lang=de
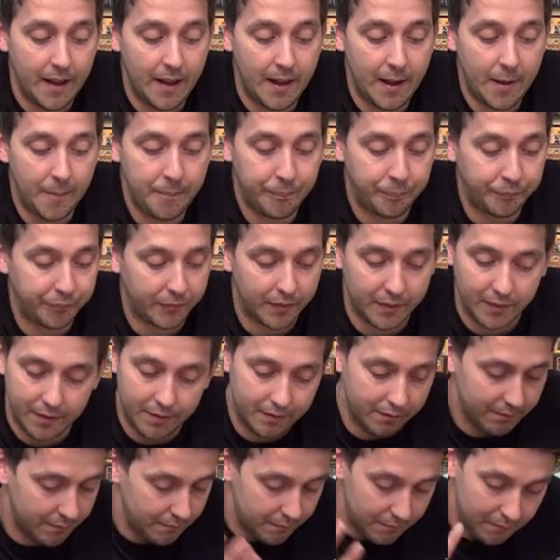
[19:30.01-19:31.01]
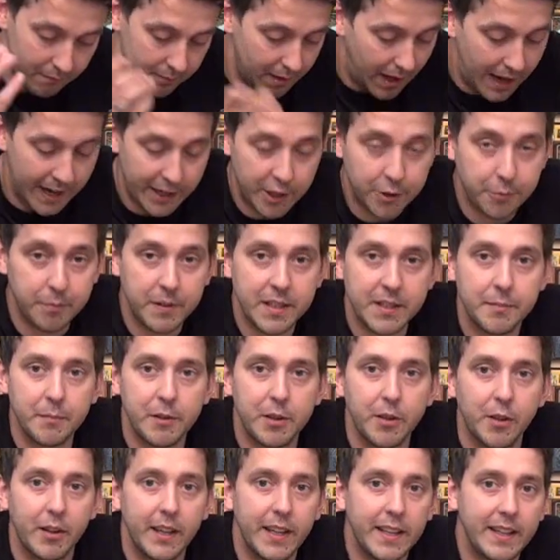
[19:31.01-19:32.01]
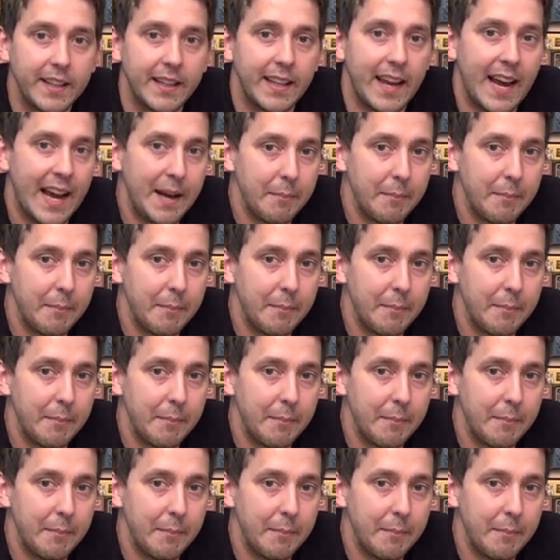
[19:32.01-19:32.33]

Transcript: Ähm, ein wir noch richtig